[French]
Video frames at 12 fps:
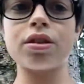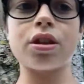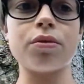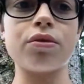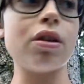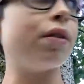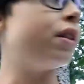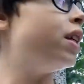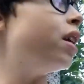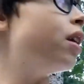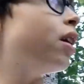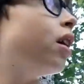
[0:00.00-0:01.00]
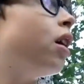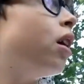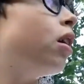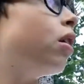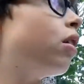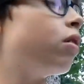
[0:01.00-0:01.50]
comme je vous l'avais dit.
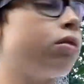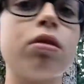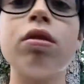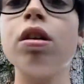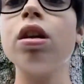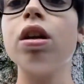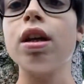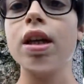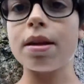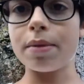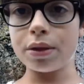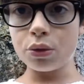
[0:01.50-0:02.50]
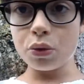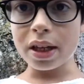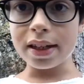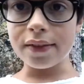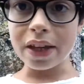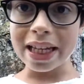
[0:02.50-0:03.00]
Et bah, du coup, il y
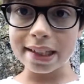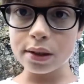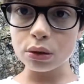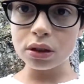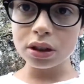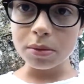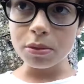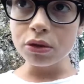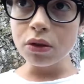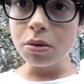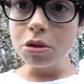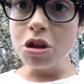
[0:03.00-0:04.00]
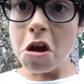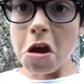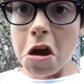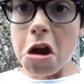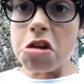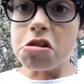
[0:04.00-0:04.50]
a une vieille qui est sortie de sa maison en mode
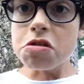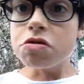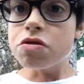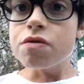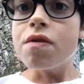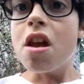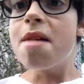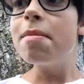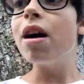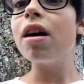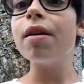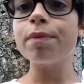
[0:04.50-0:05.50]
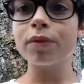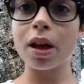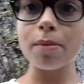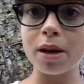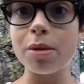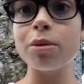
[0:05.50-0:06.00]
eh, Qu'est-ce que tu fais là-bas
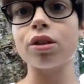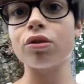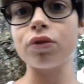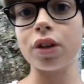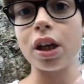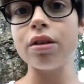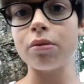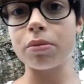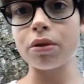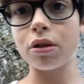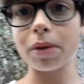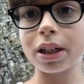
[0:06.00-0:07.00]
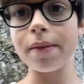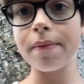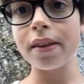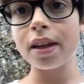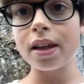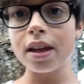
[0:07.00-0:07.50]
Très belle imitation de vieille, on peut remarquer.
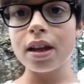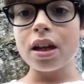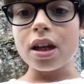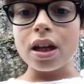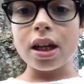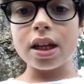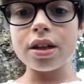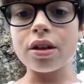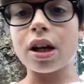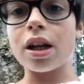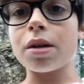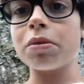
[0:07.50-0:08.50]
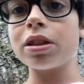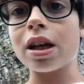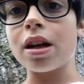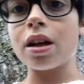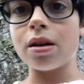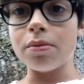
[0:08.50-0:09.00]
Et genre, elle a commencé
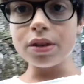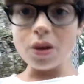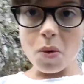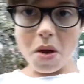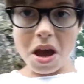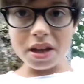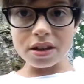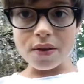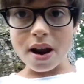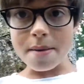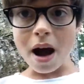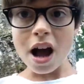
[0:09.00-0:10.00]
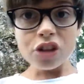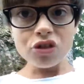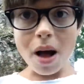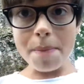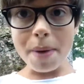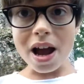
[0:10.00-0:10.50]
à me dire Ouais, qu'est-ce que tu fais là-bas
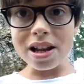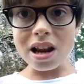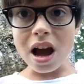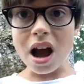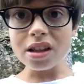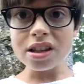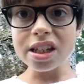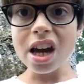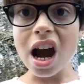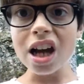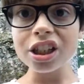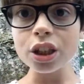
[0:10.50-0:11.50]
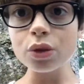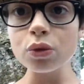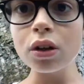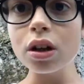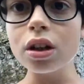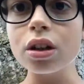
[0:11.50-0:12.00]
Tu vas pas être là, dégage et tout.
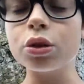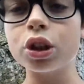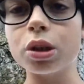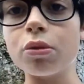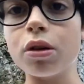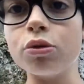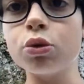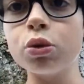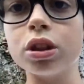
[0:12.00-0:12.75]
De chez moi. Du coup,